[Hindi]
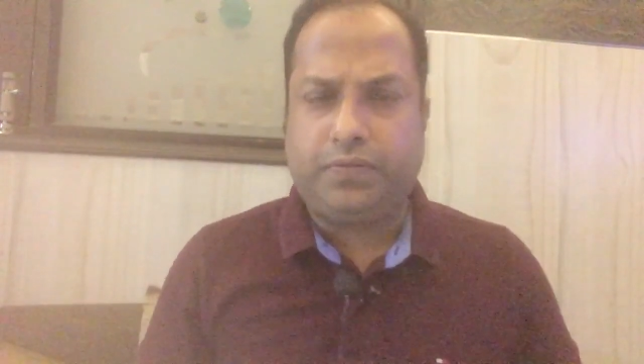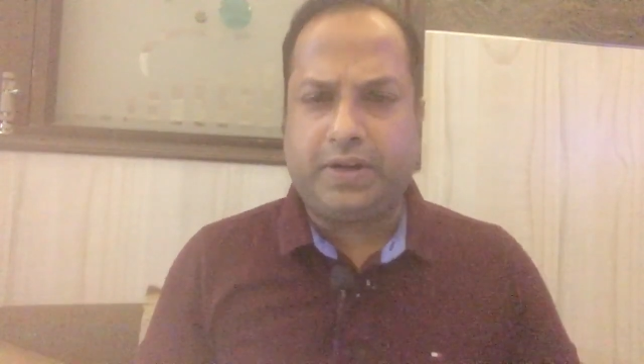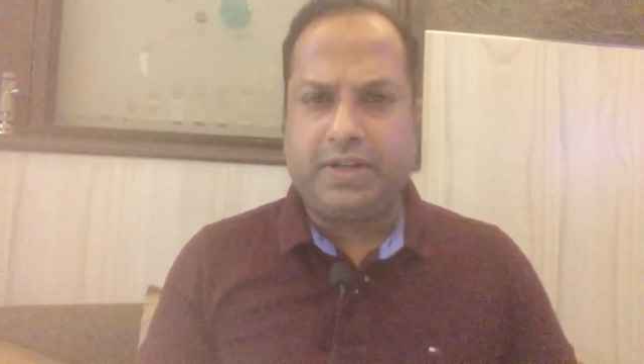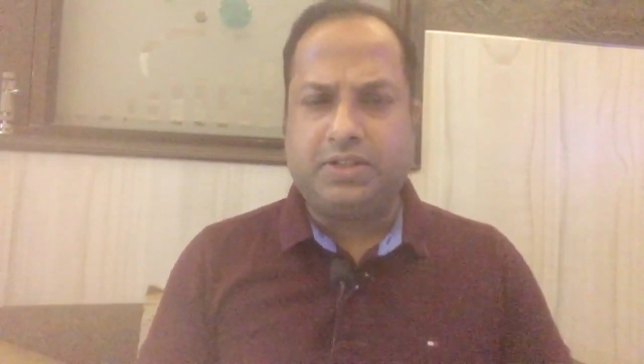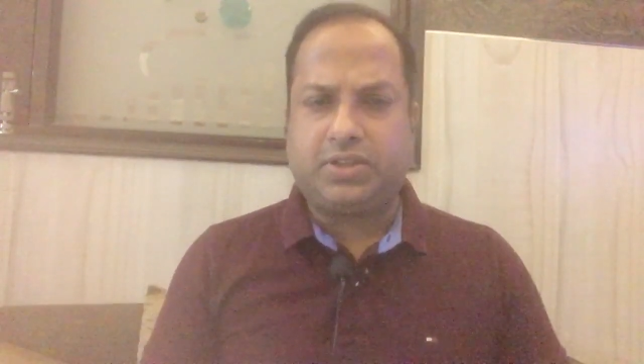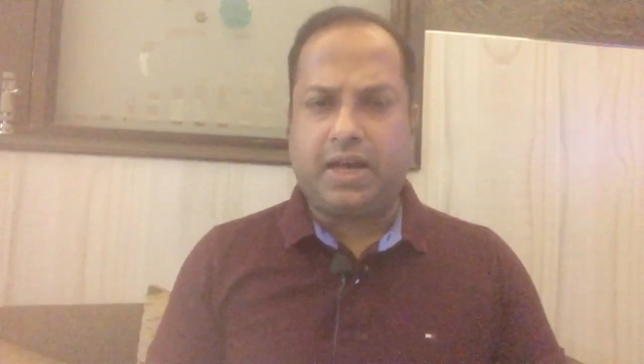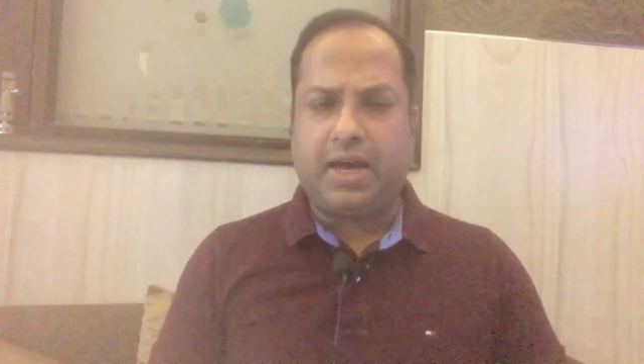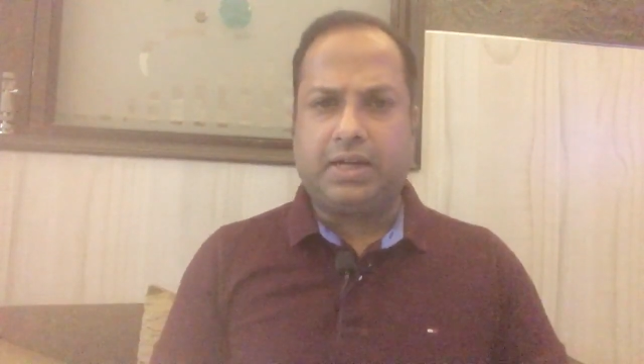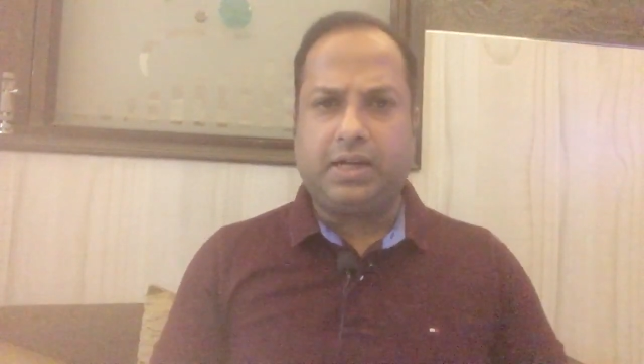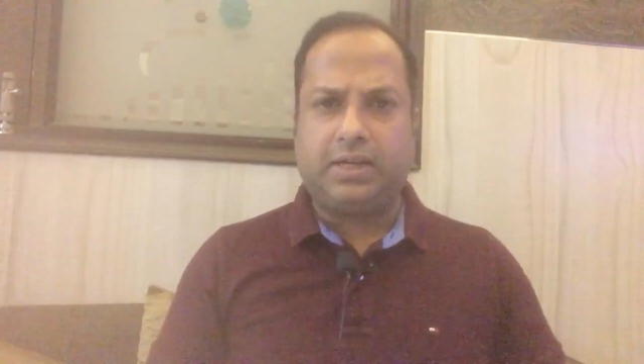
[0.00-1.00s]
फ्रेंड
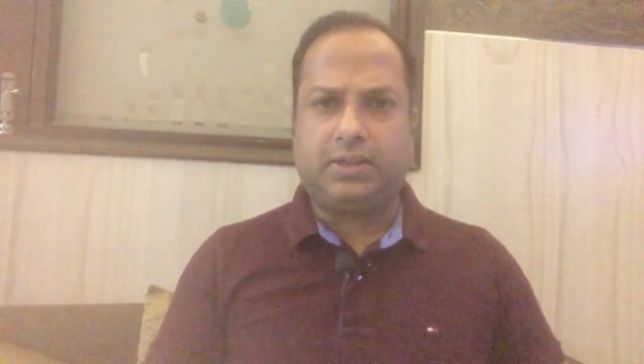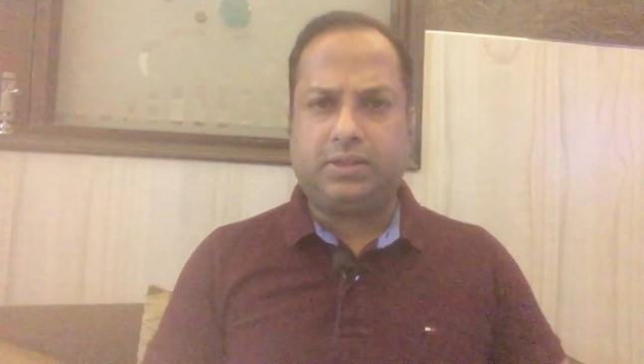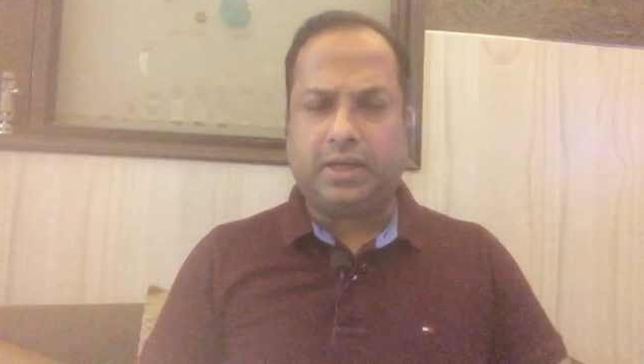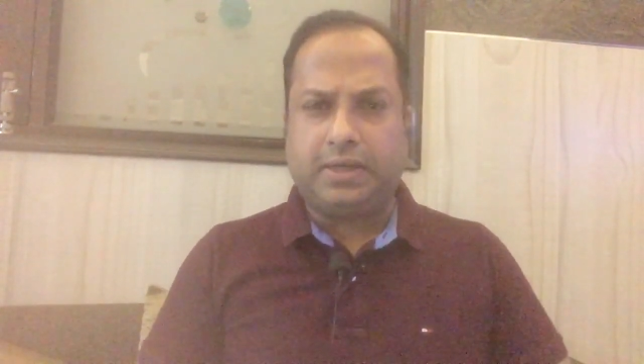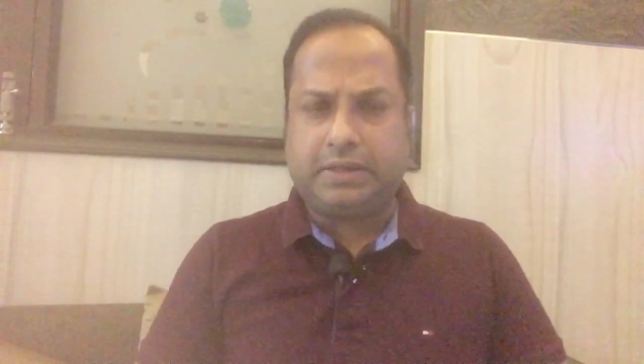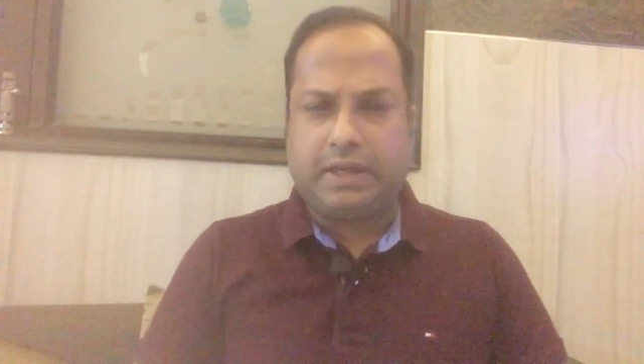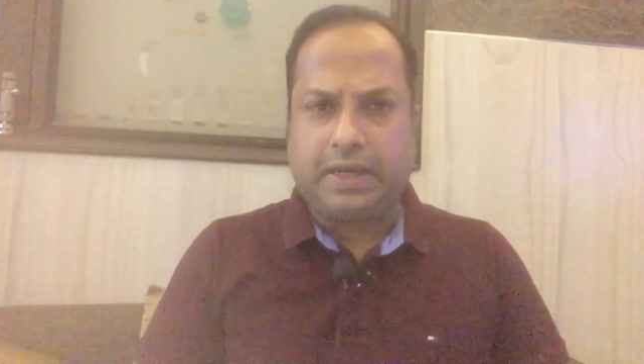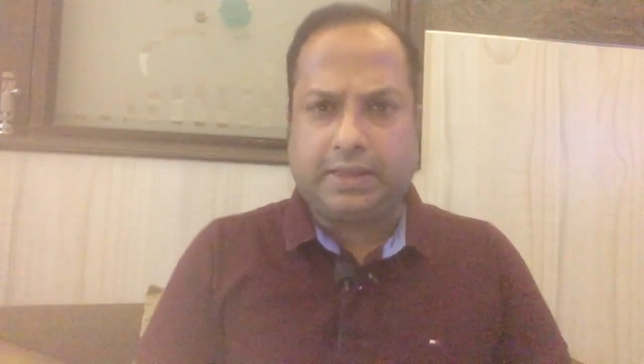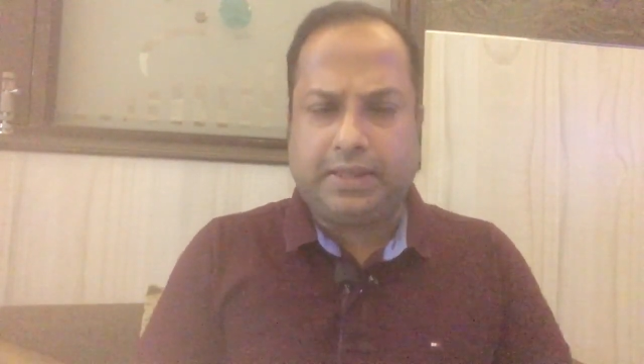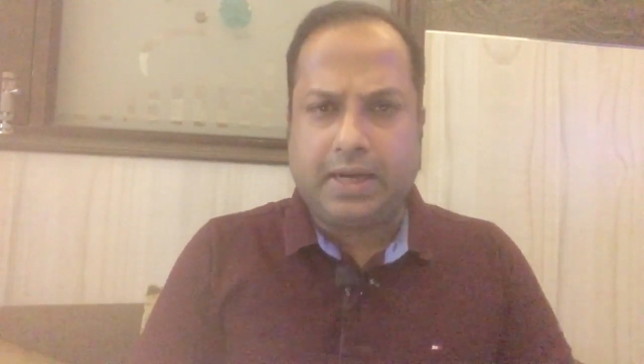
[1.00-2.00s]
सागर धनकर
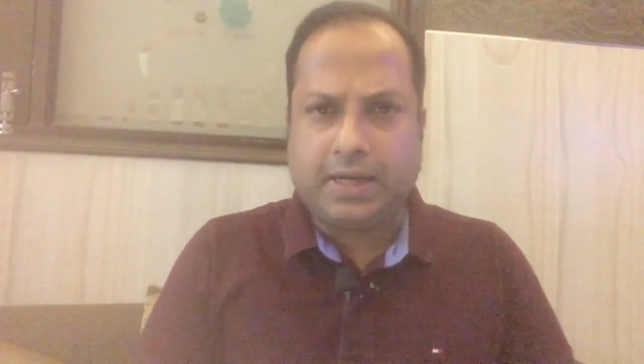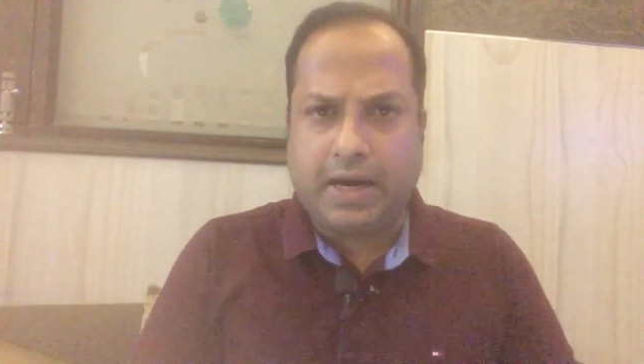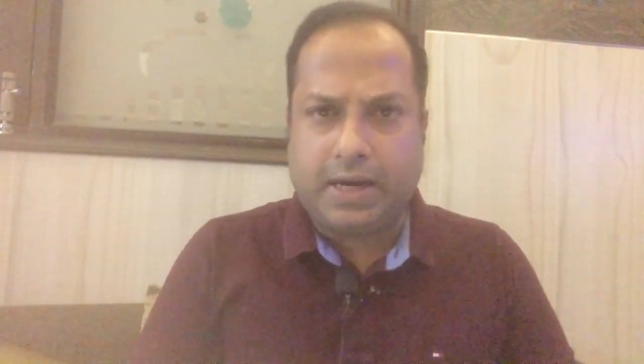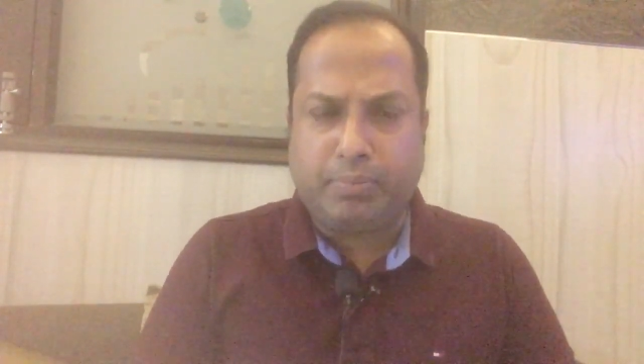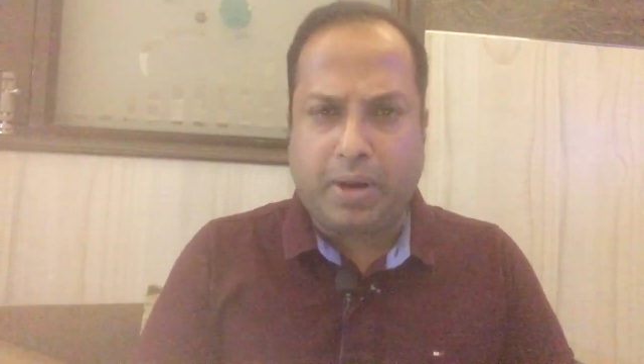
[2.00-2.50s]
हत्याकांड